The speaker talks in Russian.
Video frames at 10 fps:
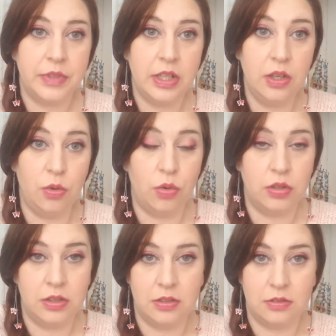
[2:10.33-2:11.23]
И
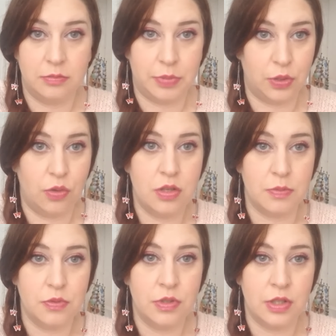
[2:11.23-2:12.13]
он подходит
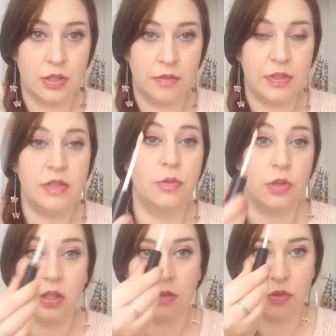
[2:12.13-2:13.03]
абсолютно для, для
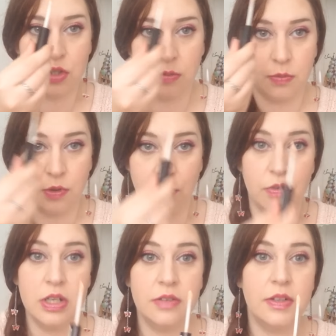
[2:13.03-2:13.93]
всего, для того, чтобы
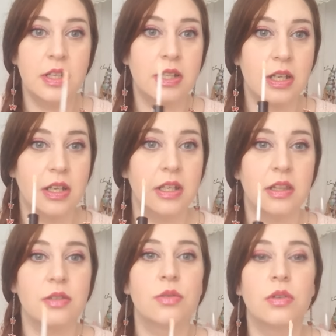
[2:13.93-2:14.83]
высветлить
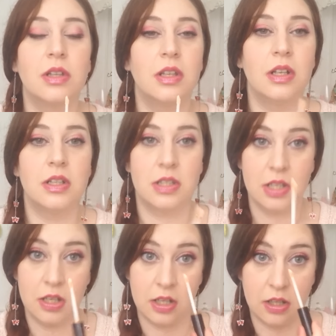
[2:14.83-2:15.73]
какие-то зоны на
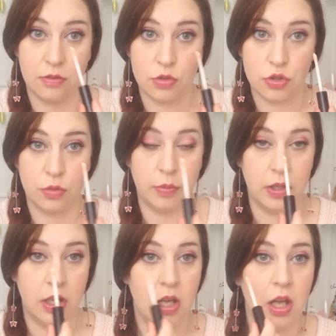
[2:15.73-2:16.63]
лице, для того,
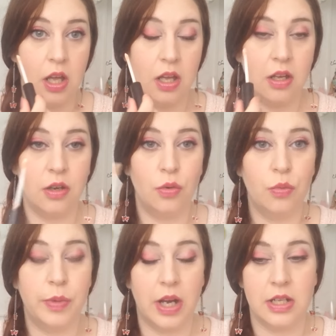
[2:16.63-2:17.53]
чтобы Э,
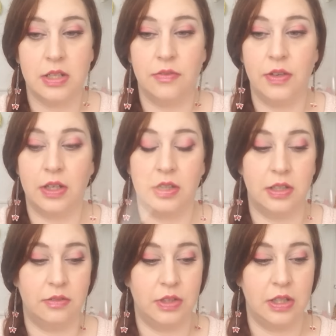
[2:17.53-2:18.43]
убрать эффект
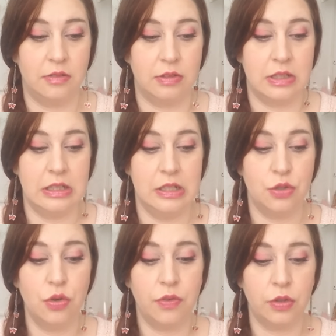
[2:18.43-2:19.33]
э, вот этих вот
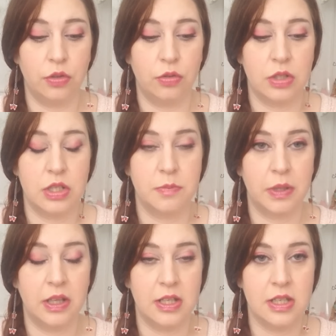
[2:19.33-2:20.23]
синячков, которые у нас есть
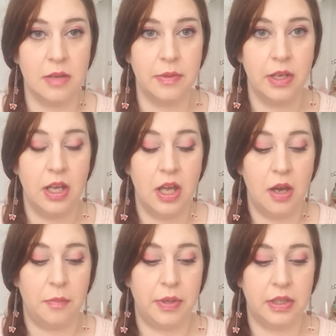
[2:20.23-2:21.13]
под глазами.
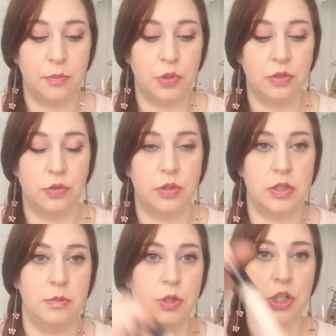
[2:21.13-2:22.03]
Поэтому это вот
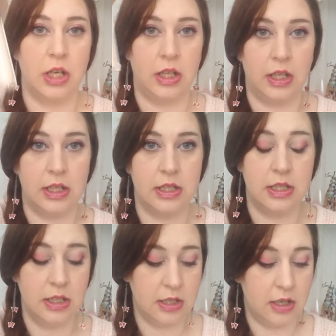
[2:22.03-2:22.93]
замечательный
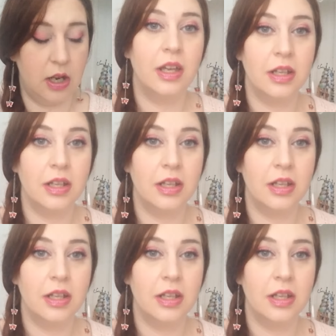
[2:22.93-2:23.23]
консилер.